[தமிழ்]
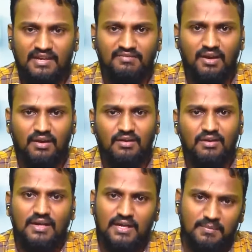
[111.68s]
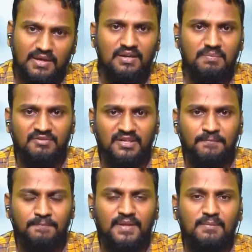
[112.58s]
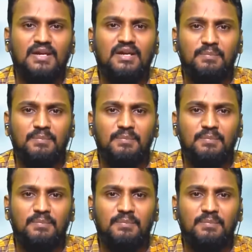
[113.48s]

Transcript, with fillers: இப்படி ஒரு நாளை தீர்மானிக்கிறாங்கள்ல